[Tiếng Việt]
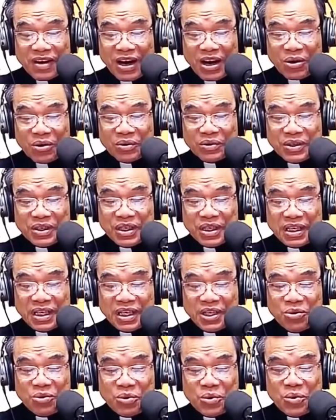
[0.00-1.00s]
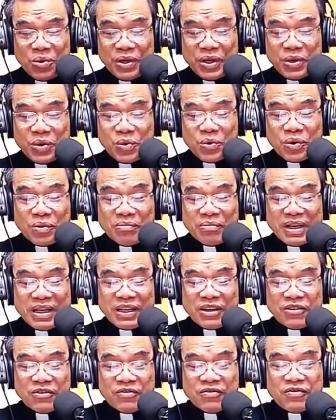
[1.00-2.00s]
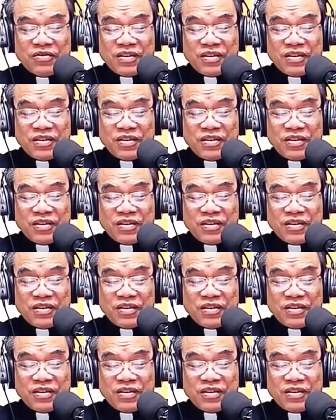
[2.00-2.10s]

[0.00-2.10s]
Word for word: vào những yếu đuối của mình